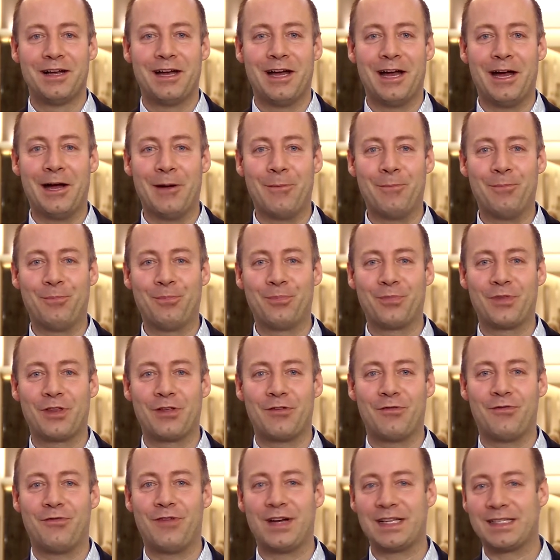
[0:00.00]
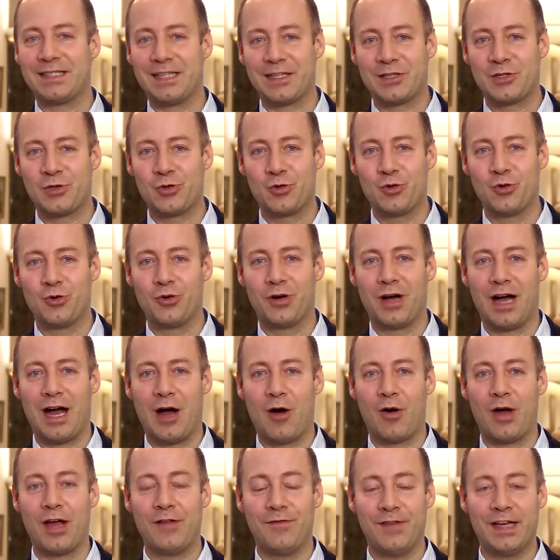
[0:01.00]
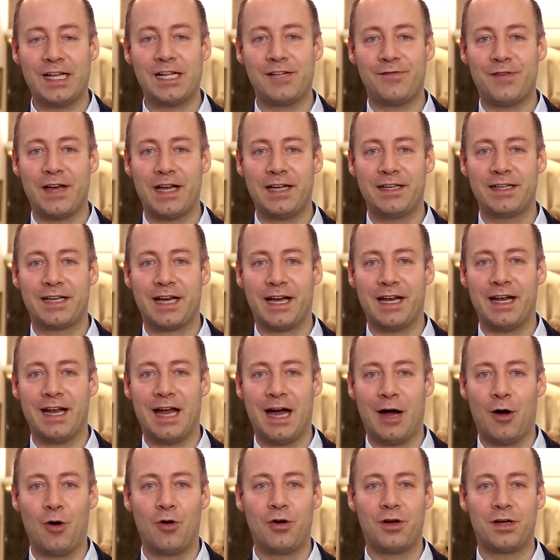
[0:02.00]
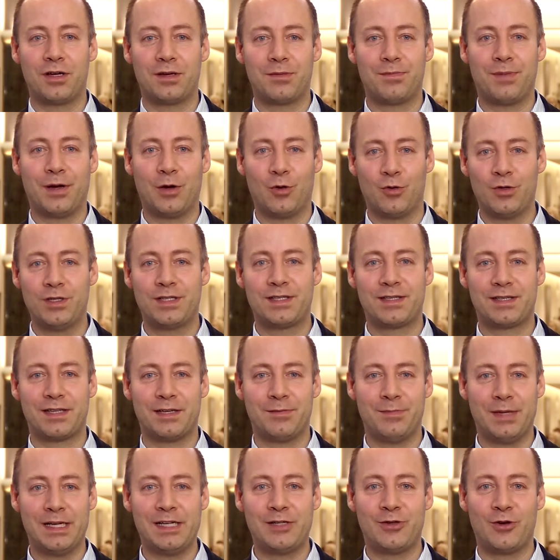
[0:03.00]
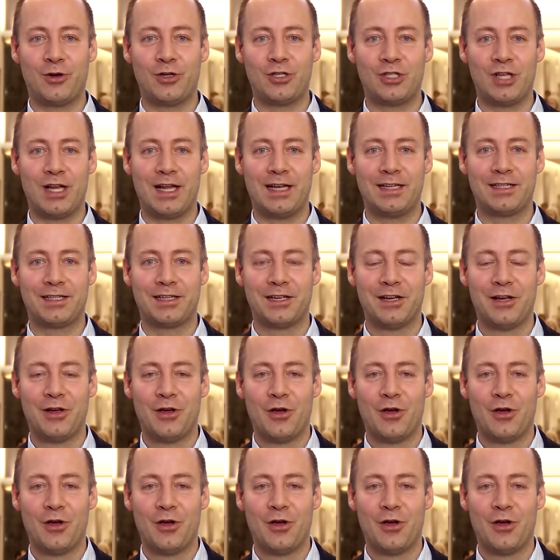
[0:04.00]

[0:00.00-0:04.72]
ähm, was dazu auch entwickelt werden kann, auch bei uns in Mitteldeutschland